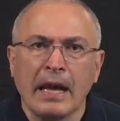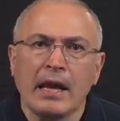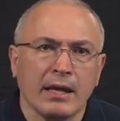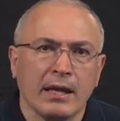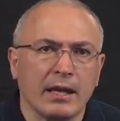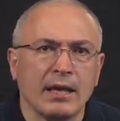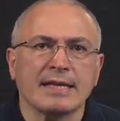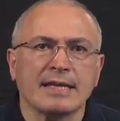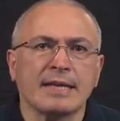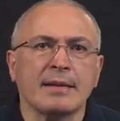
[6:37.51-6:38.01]
И
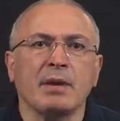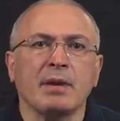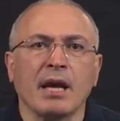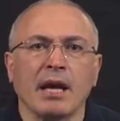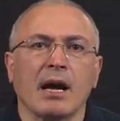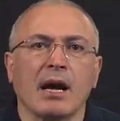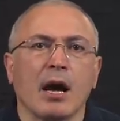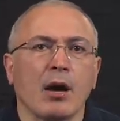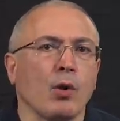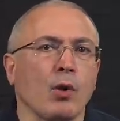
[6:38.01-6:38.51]
если мы,
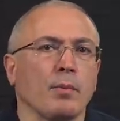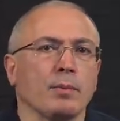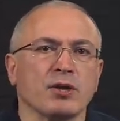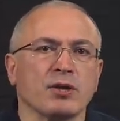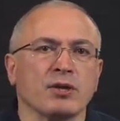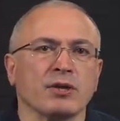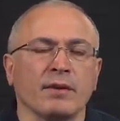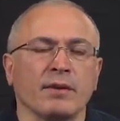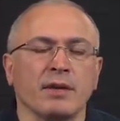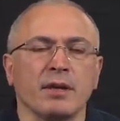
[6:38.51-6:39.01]
как
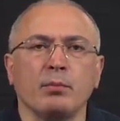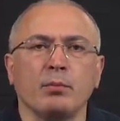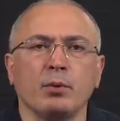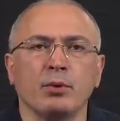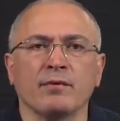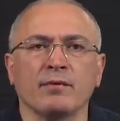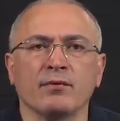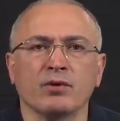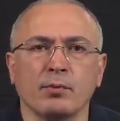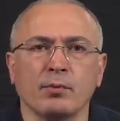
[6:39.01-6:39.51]
общество, не
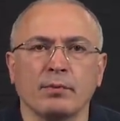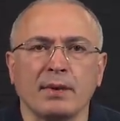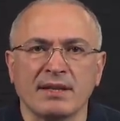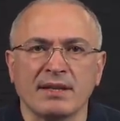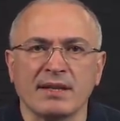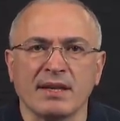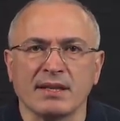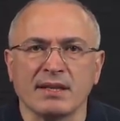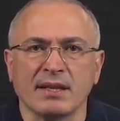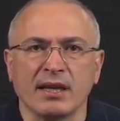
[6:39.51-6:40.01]
будем
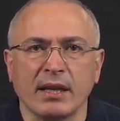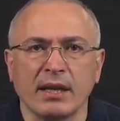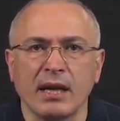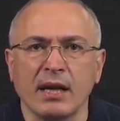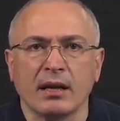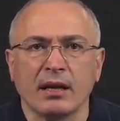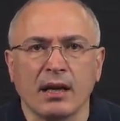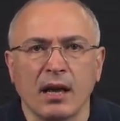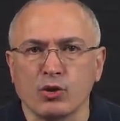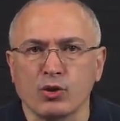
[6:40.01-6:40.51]
вступаться за
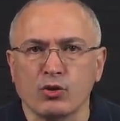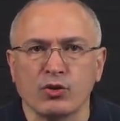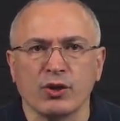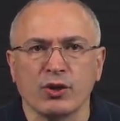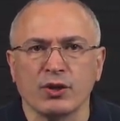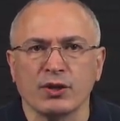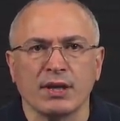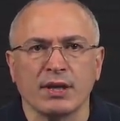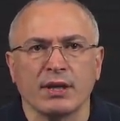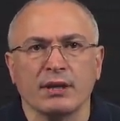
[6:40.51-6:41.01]
таких кажущихся